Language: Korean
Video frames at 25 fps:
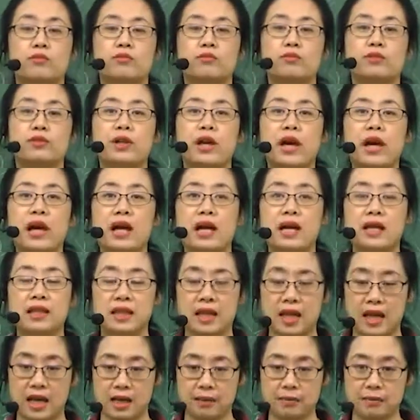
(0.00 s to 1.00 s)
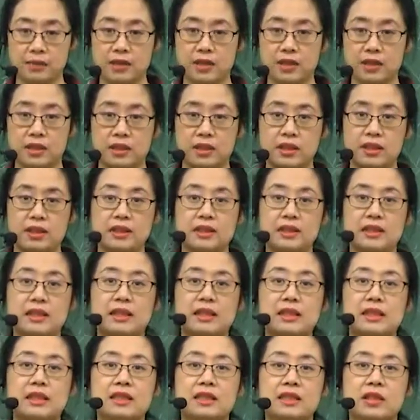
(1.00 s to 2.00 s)
불안함을
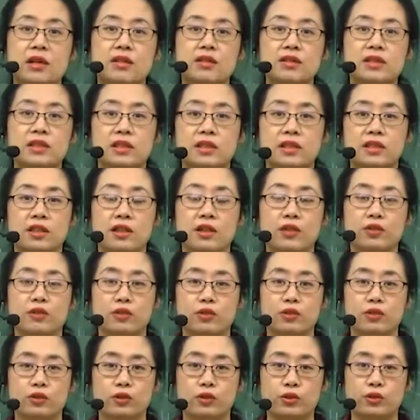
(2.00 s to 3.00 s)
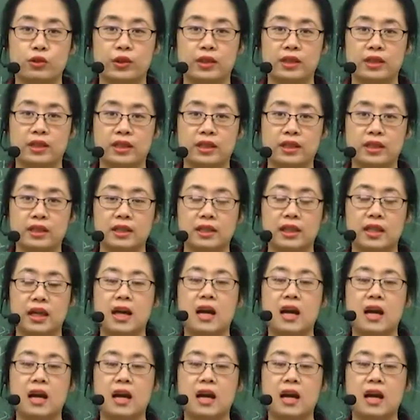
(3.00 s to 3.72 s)
진정시켜 줄 수 있는